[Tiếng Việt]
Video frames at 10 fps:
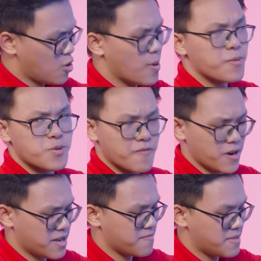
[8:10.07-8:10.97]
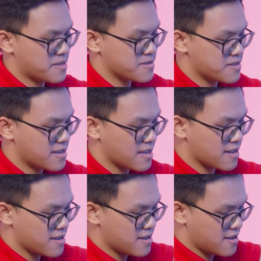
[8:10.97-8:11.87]
cái bóng tuyệt vời đấy mình thực sự thích đấy
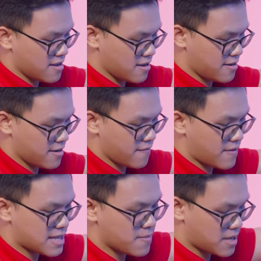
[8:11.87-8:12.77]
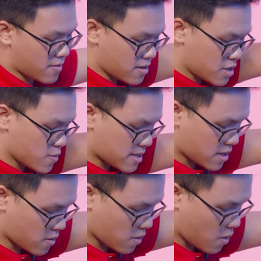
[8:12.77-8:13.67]
đấy và tiếp theo nữa chúng ta
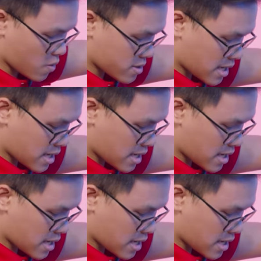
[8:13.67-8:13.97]
sẽ còn có đó